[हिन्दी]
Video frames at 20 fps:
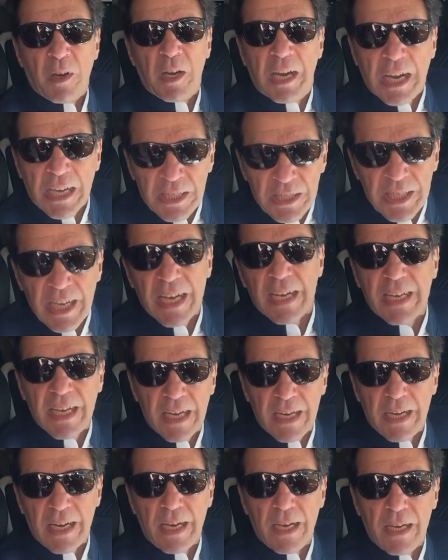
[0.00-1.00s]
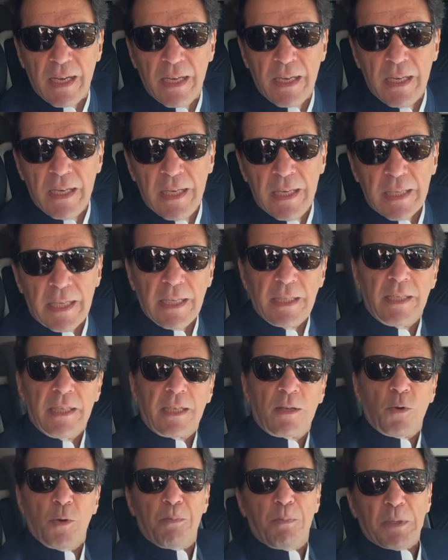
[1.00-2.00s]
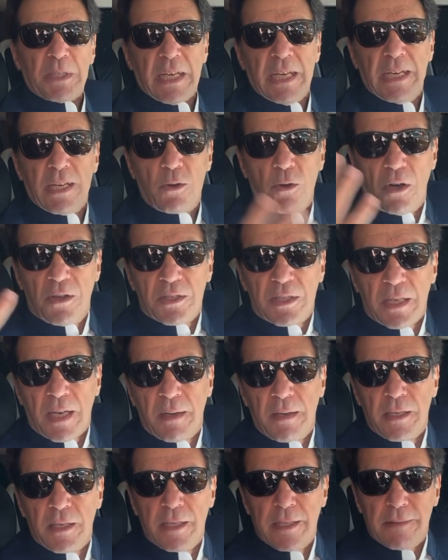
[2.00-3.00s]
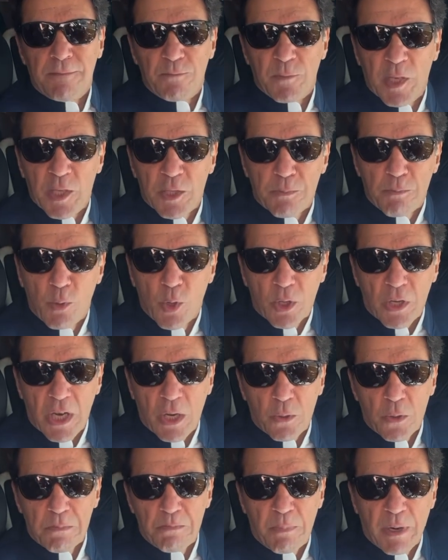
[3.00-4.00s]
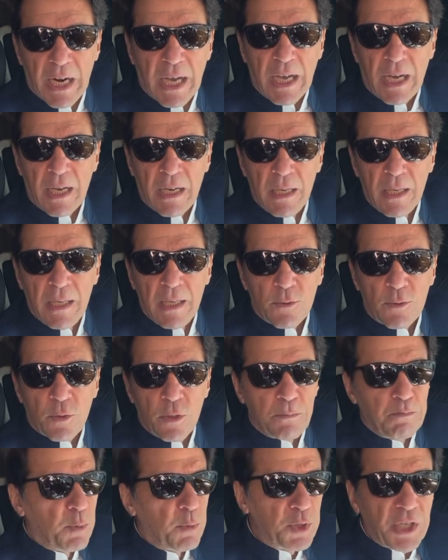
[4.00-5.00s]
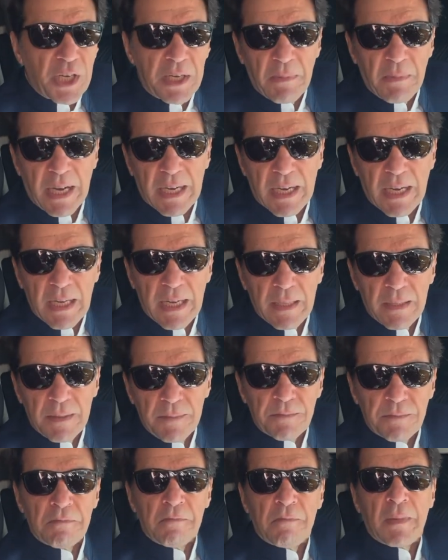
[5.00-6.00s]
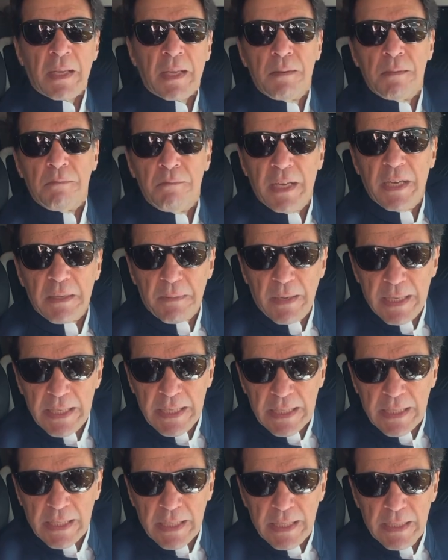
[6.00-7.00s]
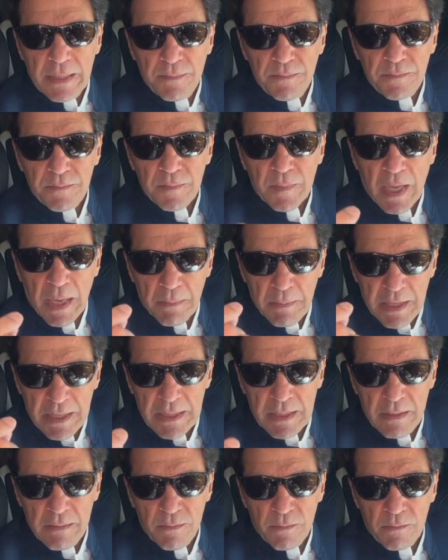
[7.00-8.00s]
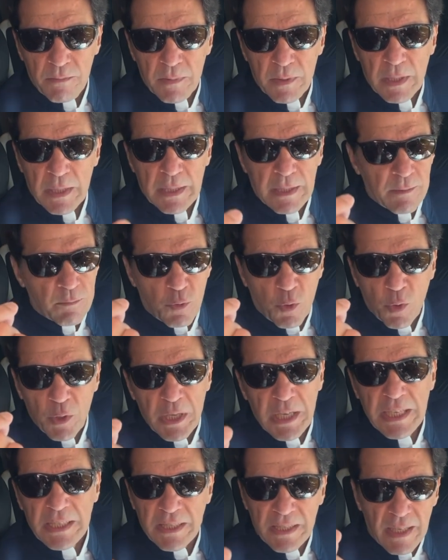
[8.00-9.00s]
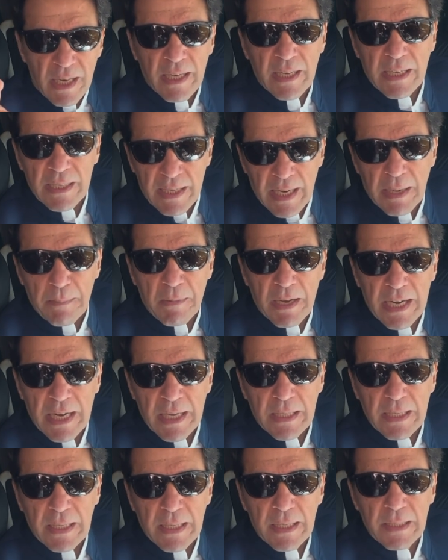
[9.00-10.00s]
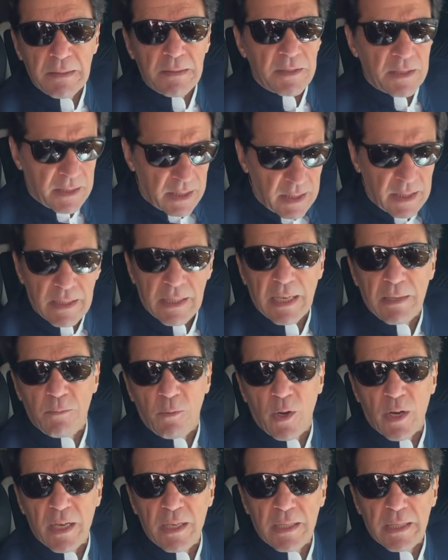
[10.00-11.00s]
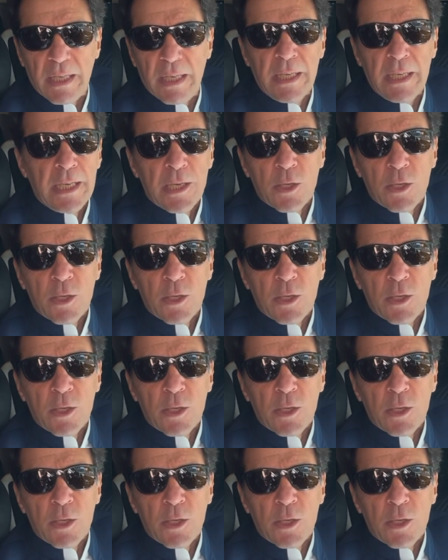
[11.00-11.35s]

खर्चा करना कि जी कोई पता नहीं कौन सा इस मुल्क का कोई बड़ा कोई मुजरिम आ रहा है मेहरबानी करें हमें कोई इस तरह का ड्रामा ना करें सीधी तरह वारंट दें